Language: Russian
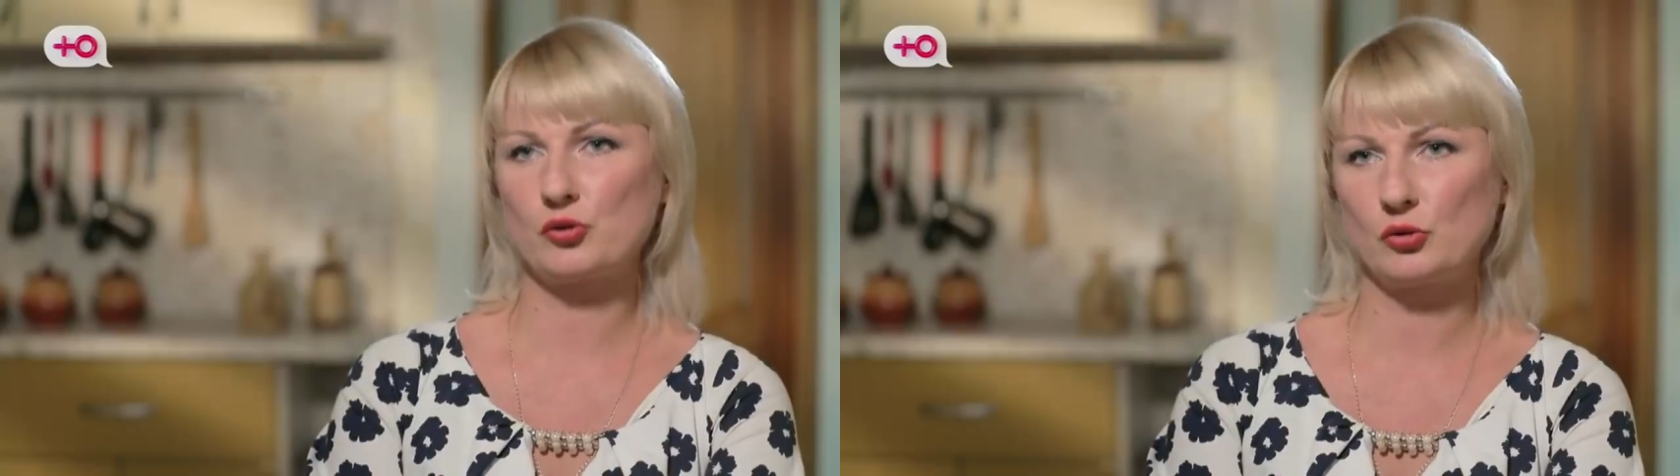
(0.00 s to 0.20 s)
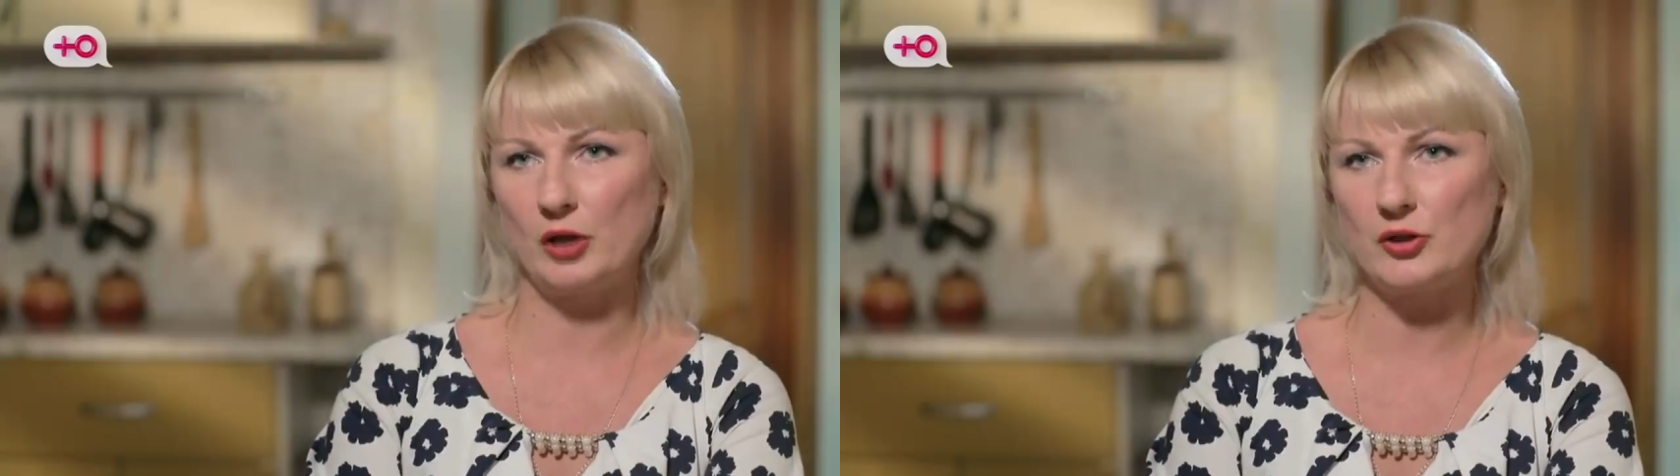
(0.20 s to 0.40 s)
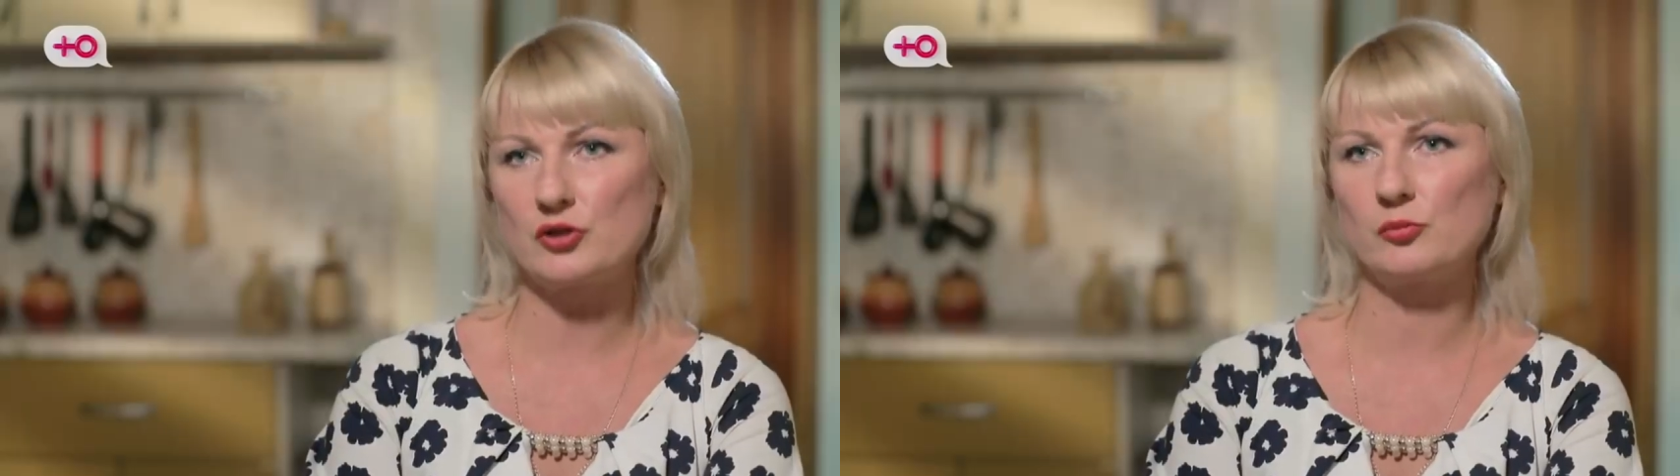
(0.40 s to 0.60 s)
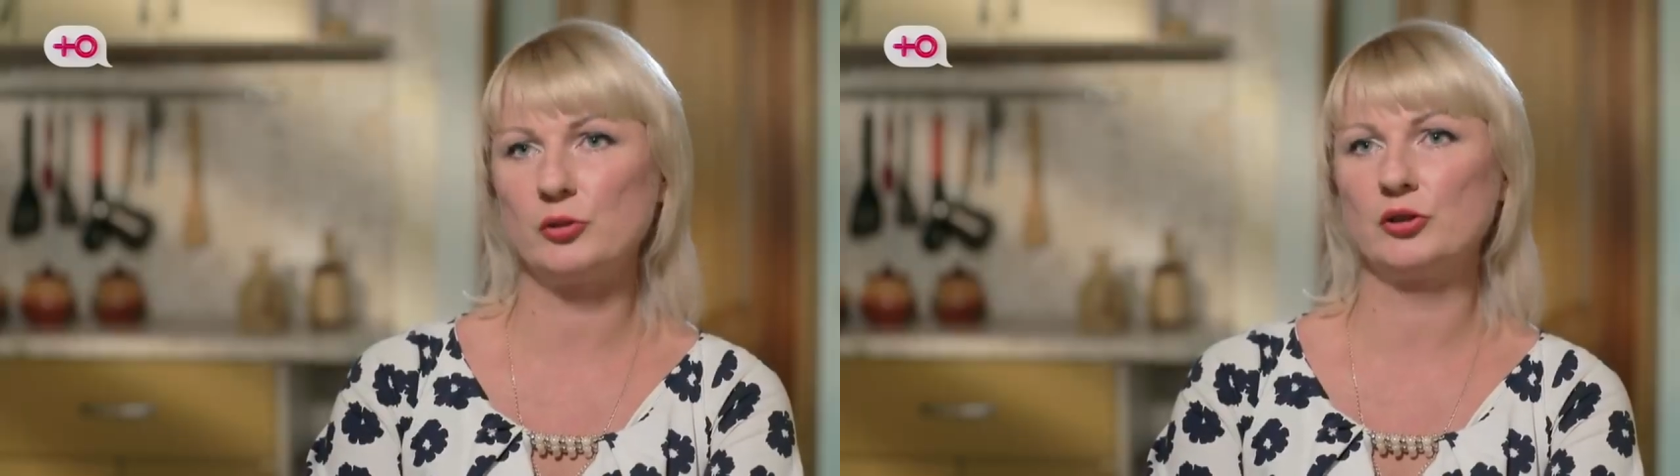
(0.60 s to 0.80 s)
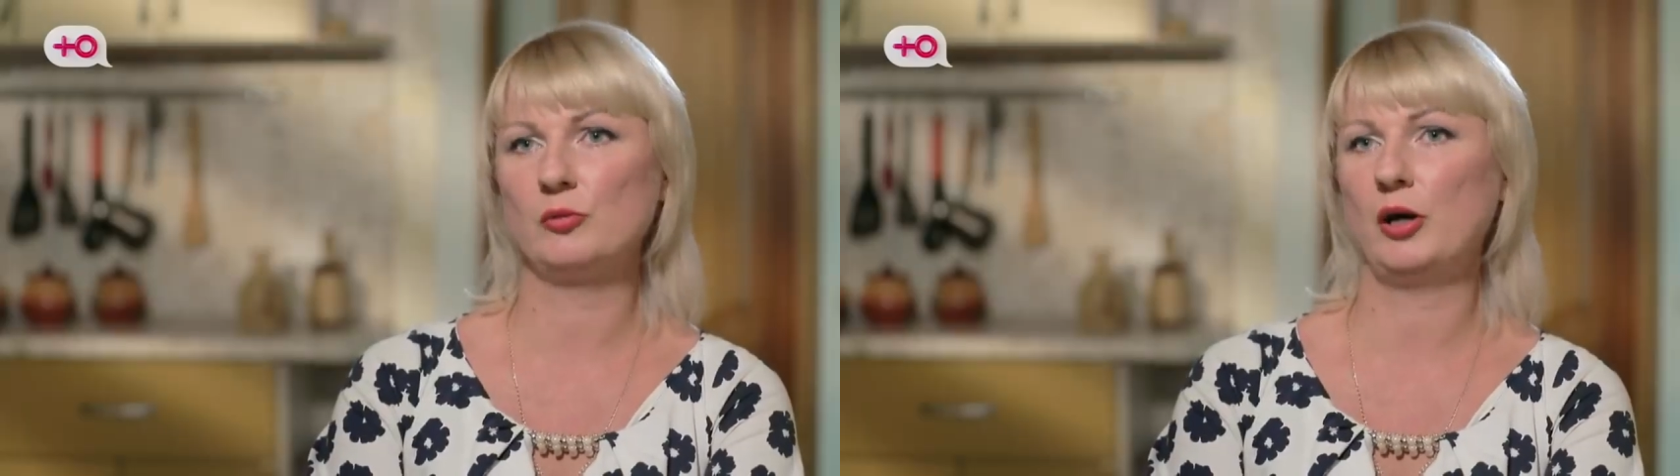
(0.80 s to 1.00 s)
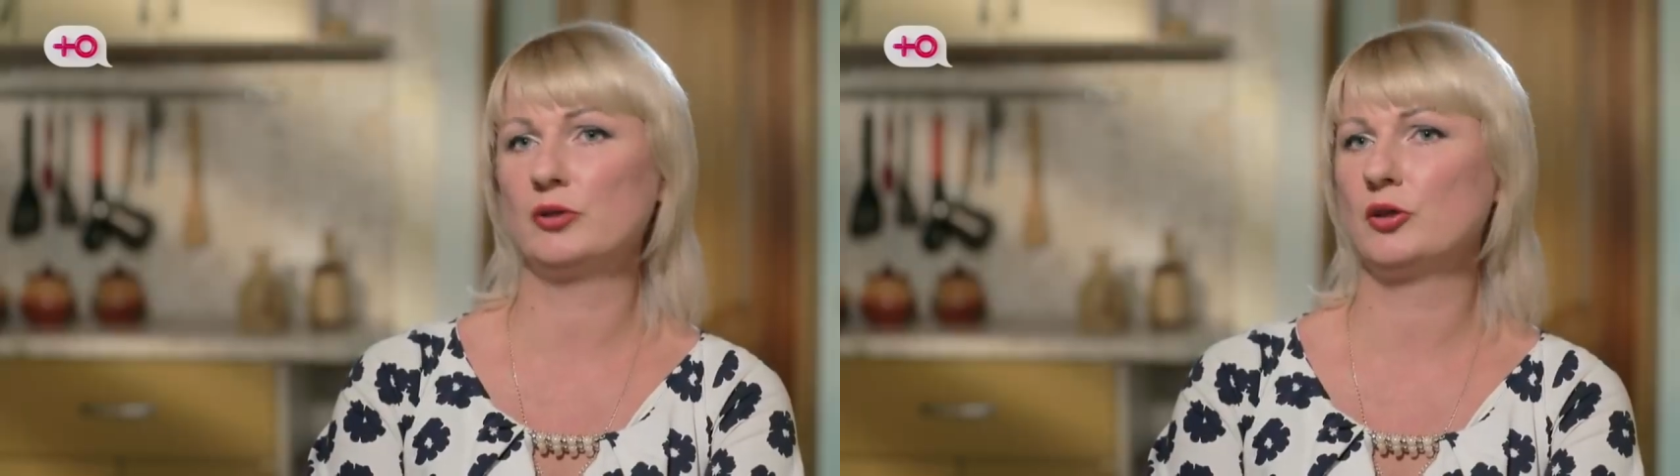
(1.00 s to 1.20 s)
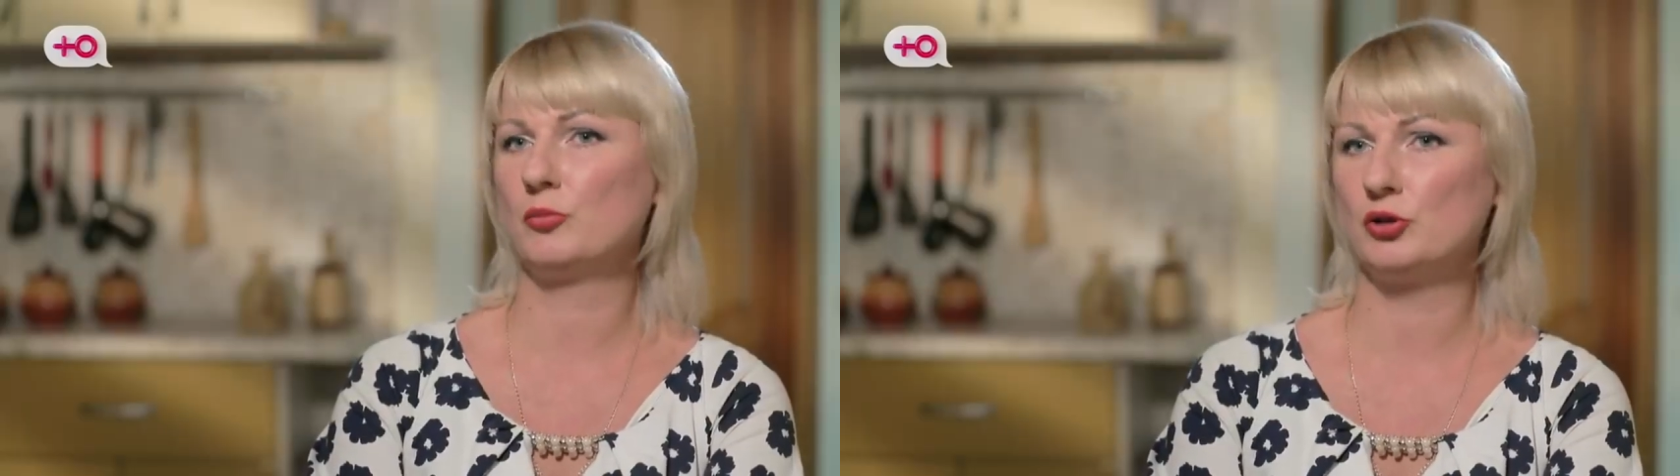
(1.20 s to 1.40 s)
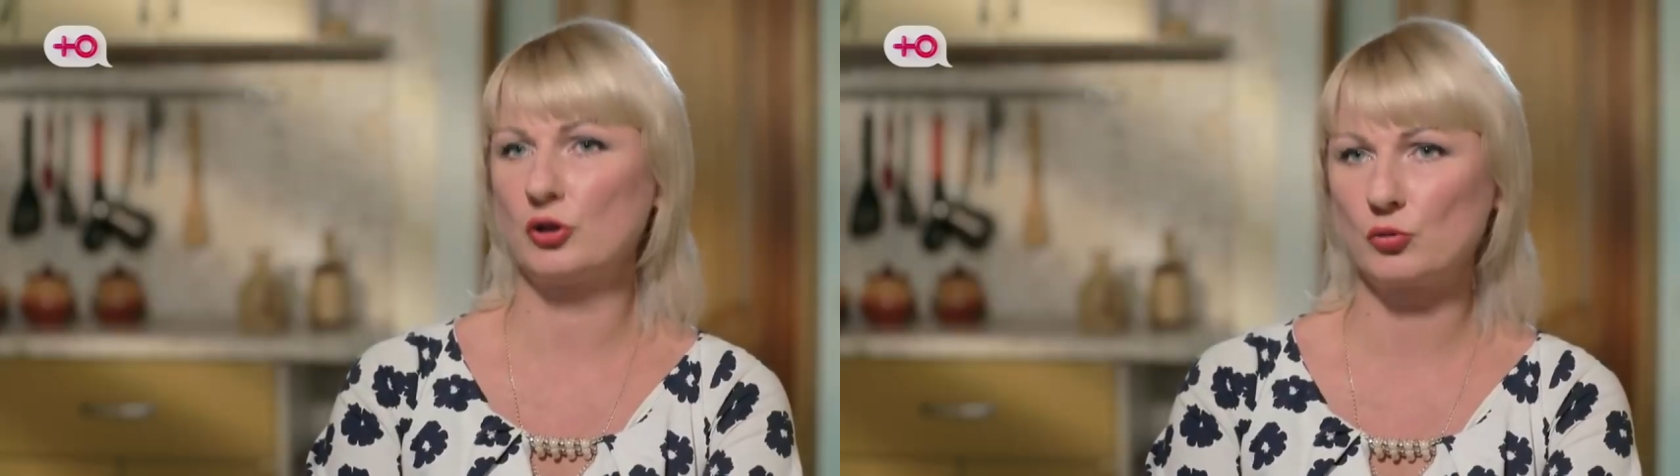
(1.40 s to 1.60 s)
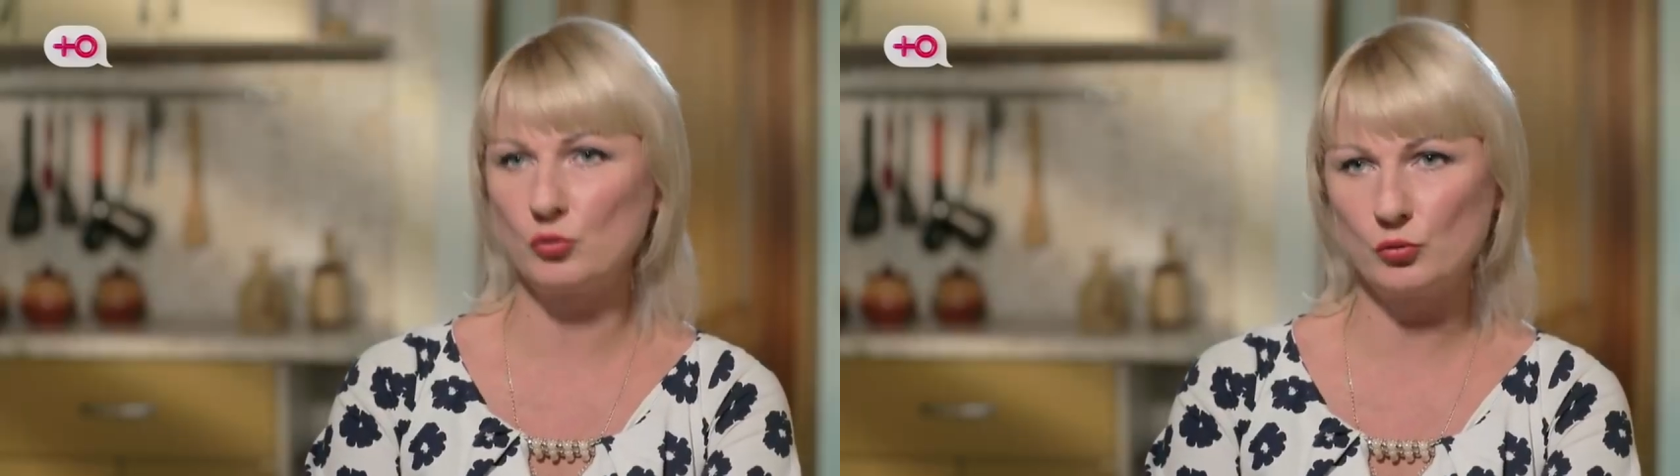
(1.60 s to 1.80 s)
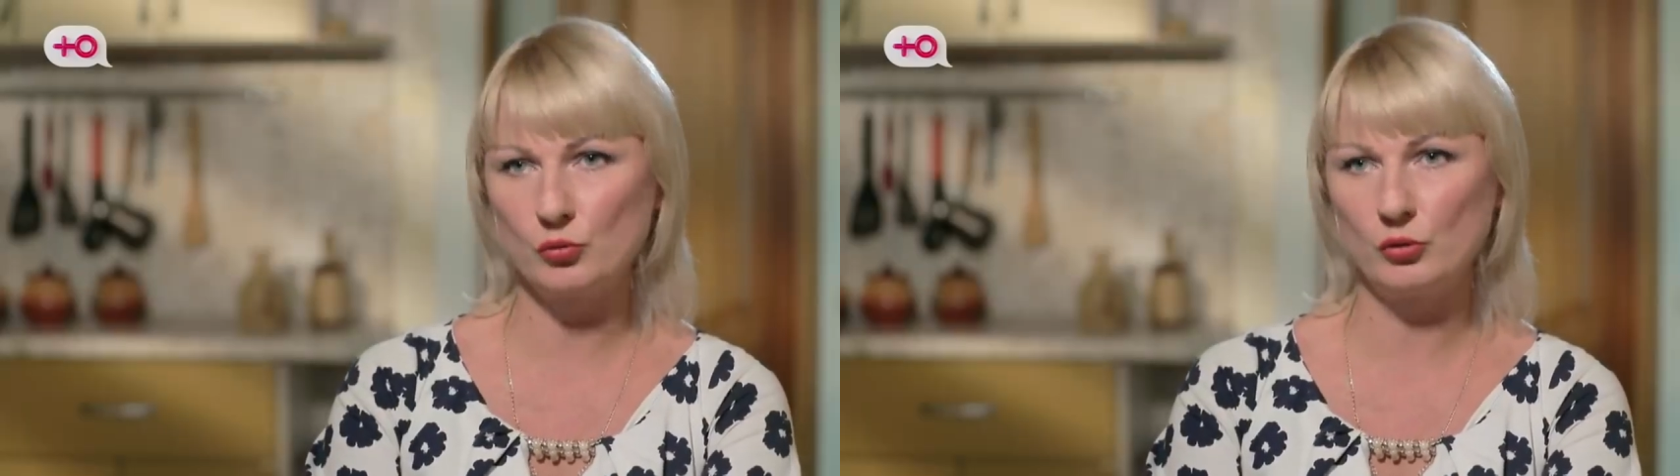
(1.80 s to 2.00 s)
потому что я переспала с его
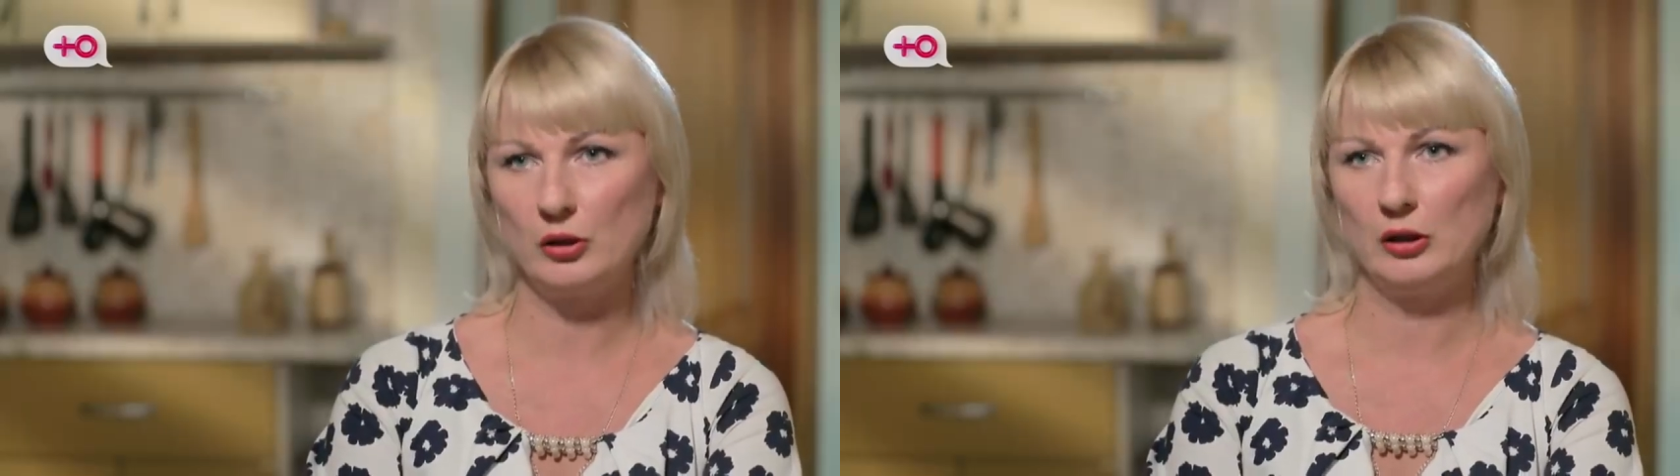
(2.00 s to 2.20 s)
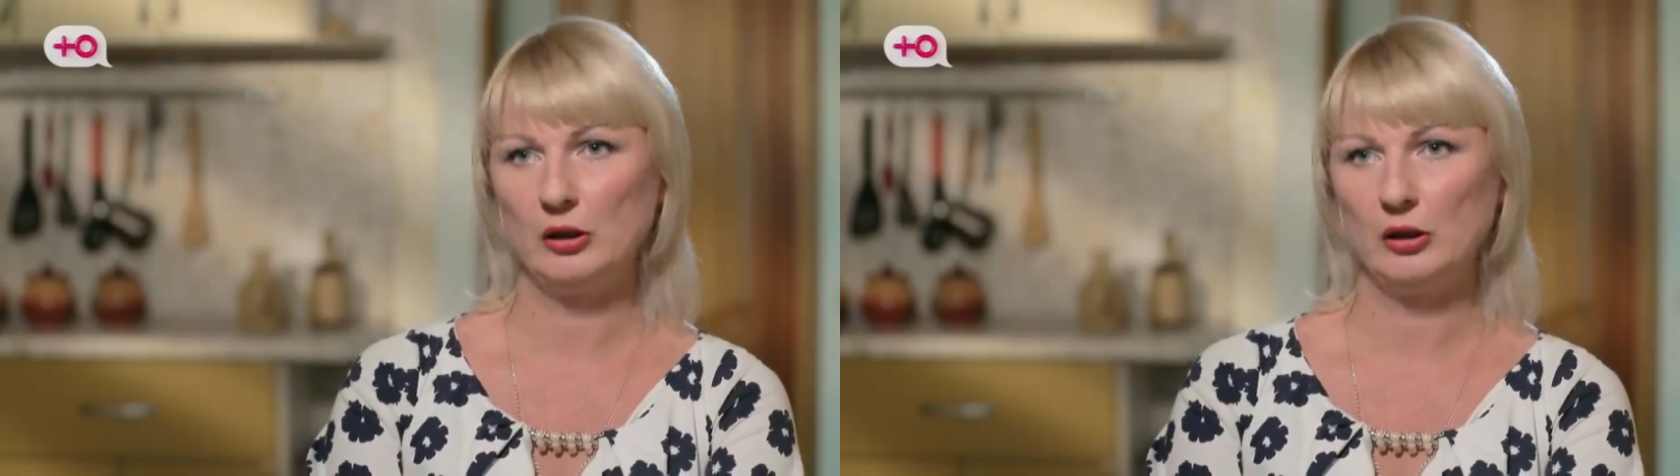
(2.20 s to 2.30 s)
братом,